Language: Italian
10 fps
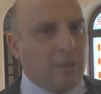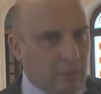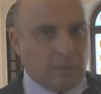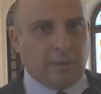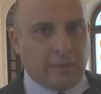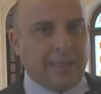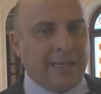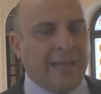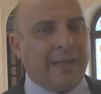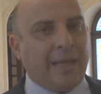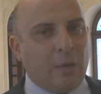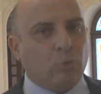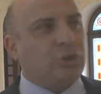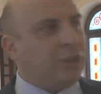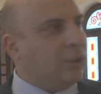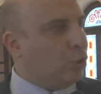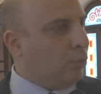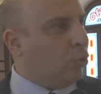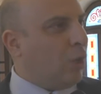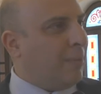Eh, Ryanair è un
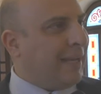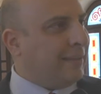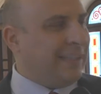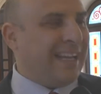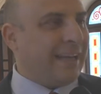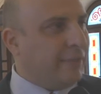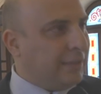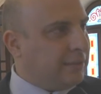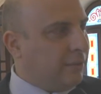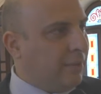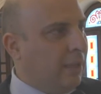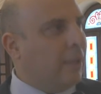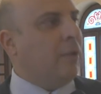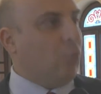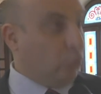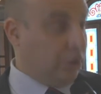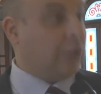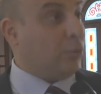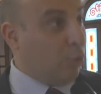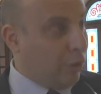sintomo di una malattia gravissima, un
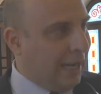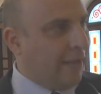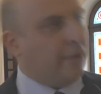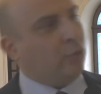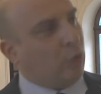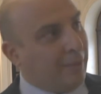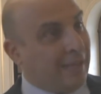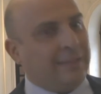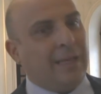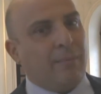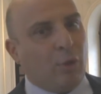sintomo grave di una malattia